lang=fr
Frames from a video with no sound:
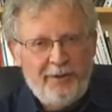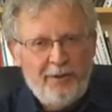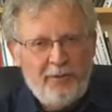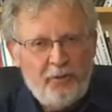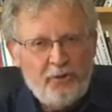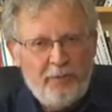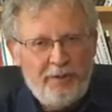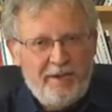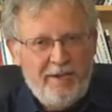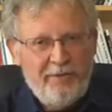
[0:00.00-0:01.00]
faussement
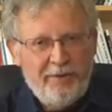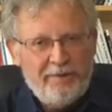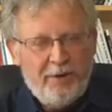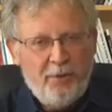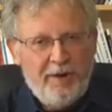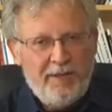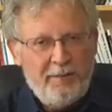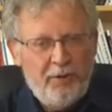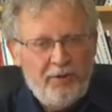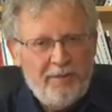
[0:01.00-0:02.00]
naïve. Hein. c'est quoi
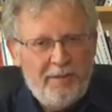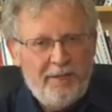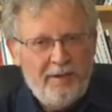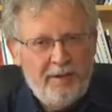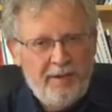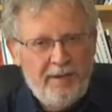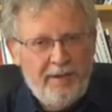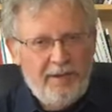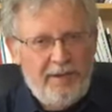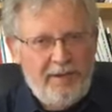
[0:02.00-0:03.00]
l'indépendance des médias
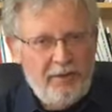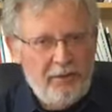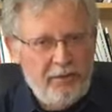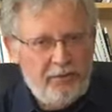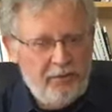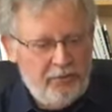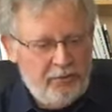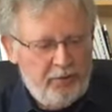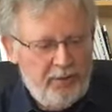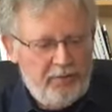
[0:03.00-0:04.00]
Et ce, ce
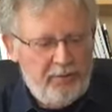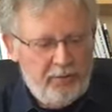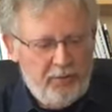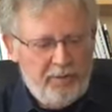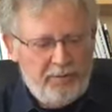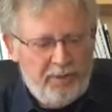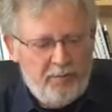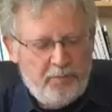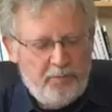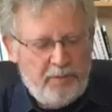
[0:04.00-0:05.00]
que l'on a fait, on fait peut-être
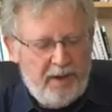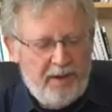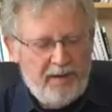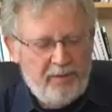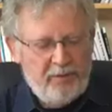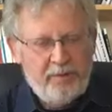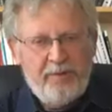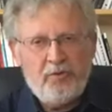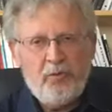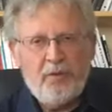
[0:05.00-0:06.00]
aussi
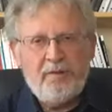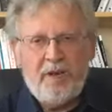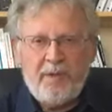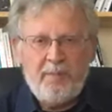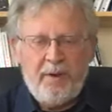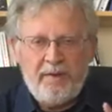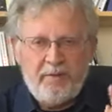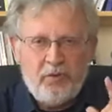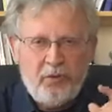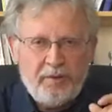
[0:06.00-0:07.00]
souvent que ça, et peut-être pas assez
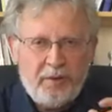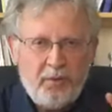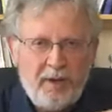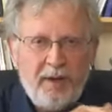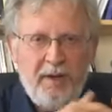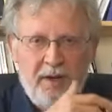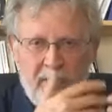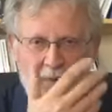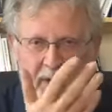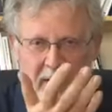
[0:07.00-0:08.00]
souvent, c'est qu'on a,
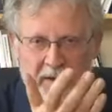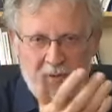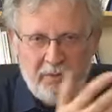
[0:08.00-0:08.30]
on a